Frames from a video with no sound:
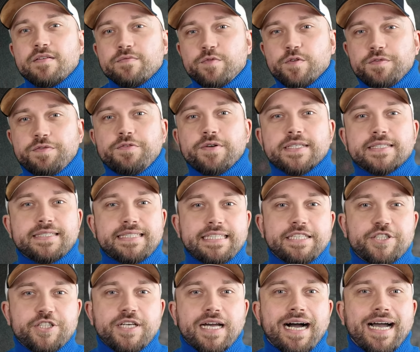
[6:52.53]
wofür
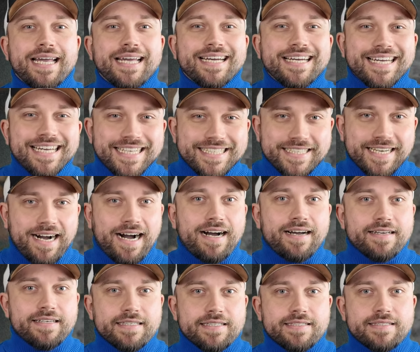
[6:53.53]
CGI da
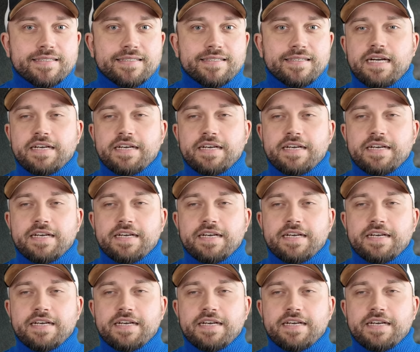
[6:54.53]
ist.